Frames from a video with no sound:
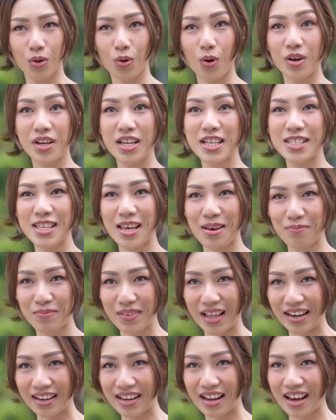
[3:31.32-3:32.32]
คนที่เซฟ
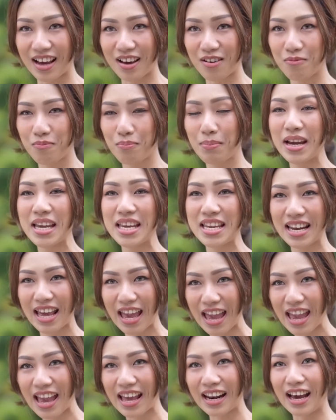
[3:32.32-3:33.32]
นัดอะไม่
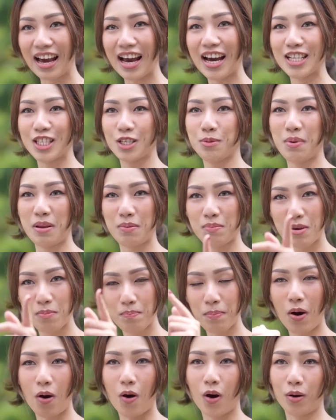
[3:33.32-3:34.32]
แน่นะอาจจะเป็นพี่
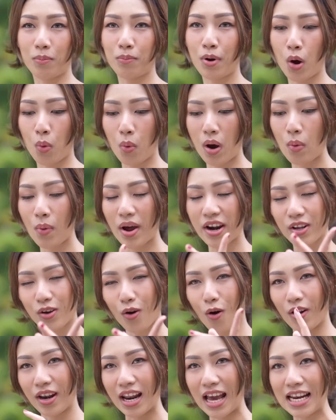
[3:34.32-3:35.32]
ปอนเพราะว่าวัน
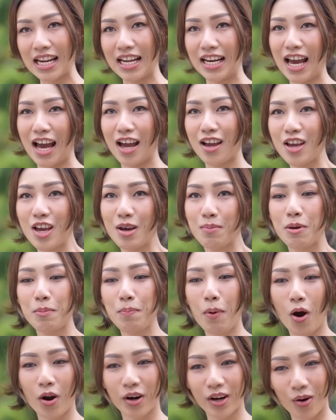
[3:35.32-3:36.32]
ก่อนหน้านั้นอะพี่
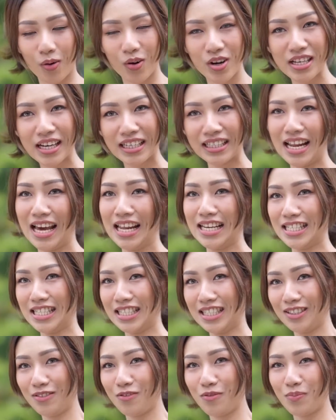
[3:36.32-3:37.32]
ปอนเขาเลือกนัด
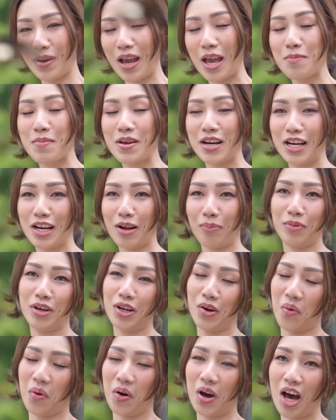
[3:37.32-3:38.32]
ให้เป็นอันดับห
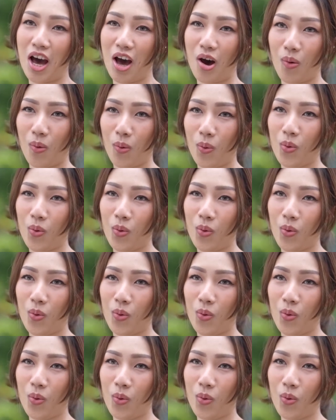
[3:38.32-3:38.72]
นึ่งของเขา